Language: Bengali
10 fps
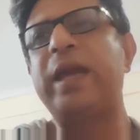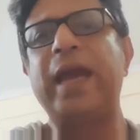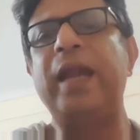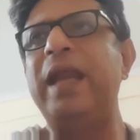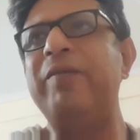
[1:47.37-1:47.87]

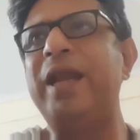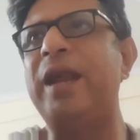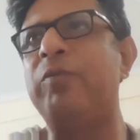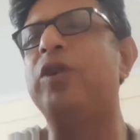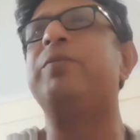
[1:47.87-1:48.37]
কেকের লেভেলে
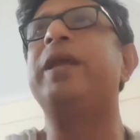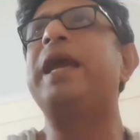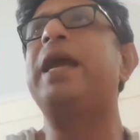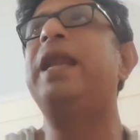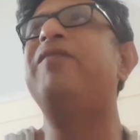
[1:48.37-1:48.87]
নাম করেছে মানে
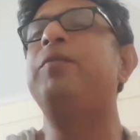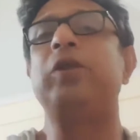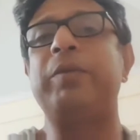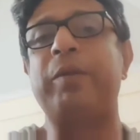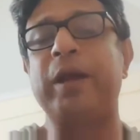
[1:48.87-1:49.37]
কেকের লেভেল
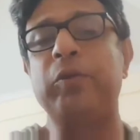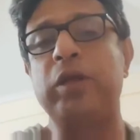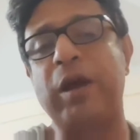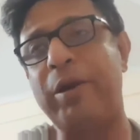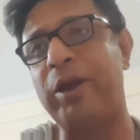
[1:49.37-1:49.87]
বলতে এবার আপনাকে
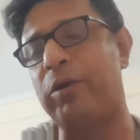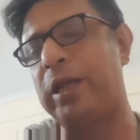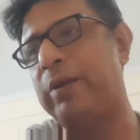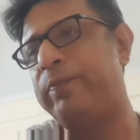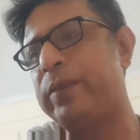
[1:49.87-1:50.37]
বুঝতে হবে অনেক কথা